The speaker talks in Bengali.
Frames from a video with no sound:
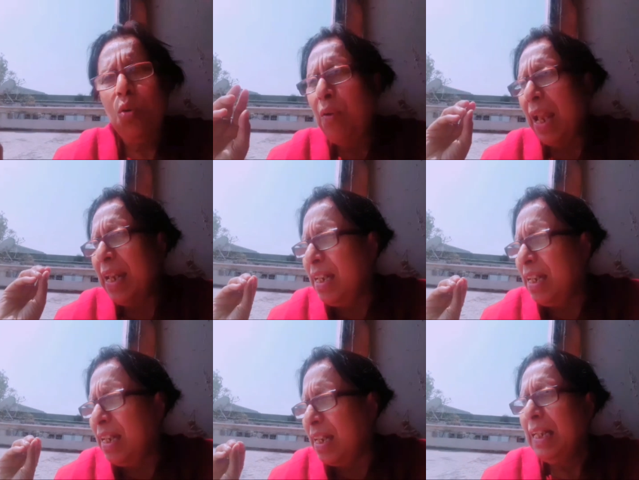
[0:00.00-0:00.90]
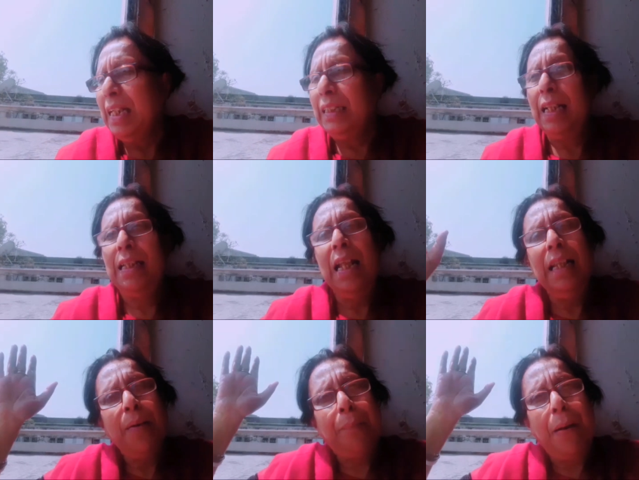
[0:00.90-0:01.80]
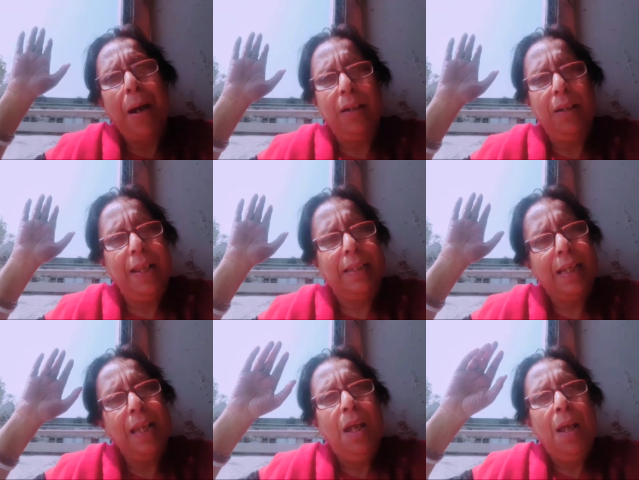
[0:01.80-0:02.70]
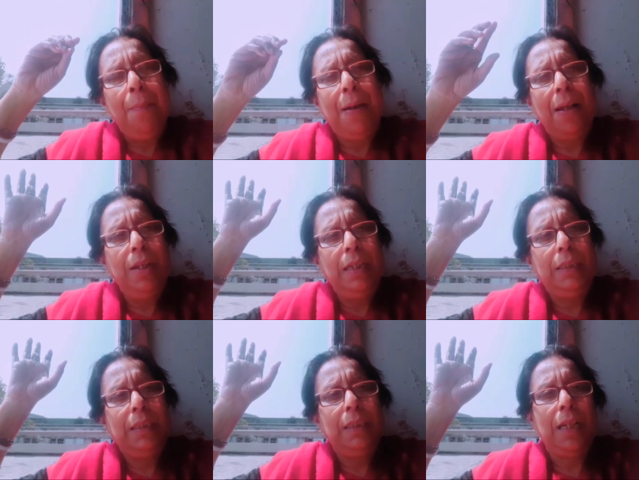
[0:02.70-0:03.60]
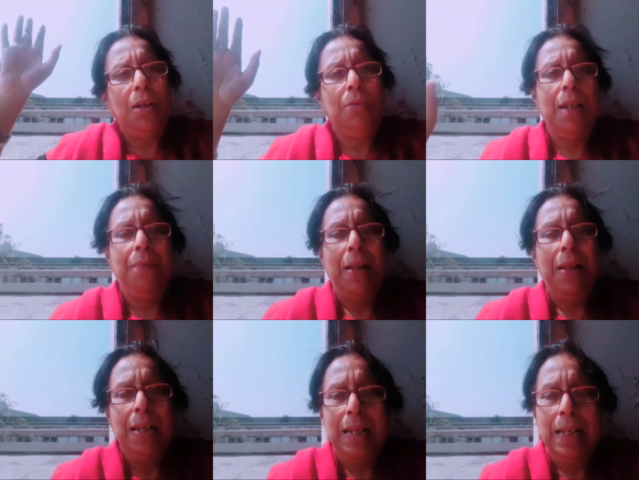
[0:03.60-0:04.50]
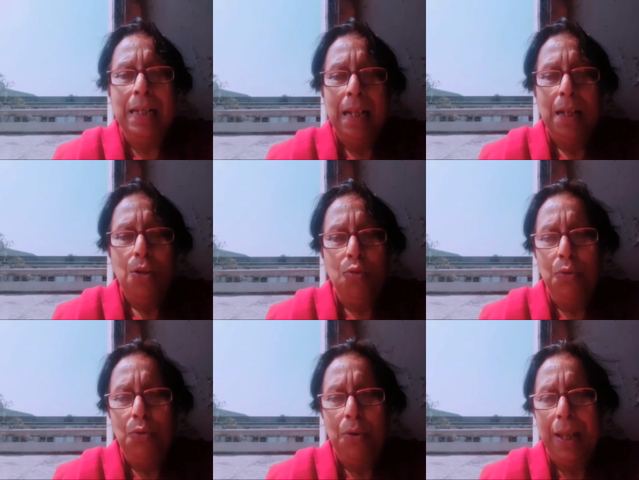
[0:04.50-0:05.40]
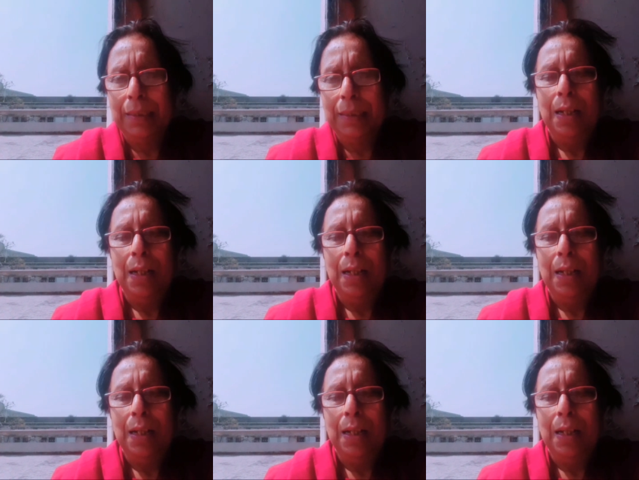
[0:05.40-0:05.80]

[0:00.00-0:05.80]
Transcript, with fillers: ভ্যালেন্টাইন সে দিল তো পাগল হাইট থেকে মাধুরী দীক্ষিত শাহরুখ খানের ভ্যালেন্টাইন শুরু হয়ে গেছে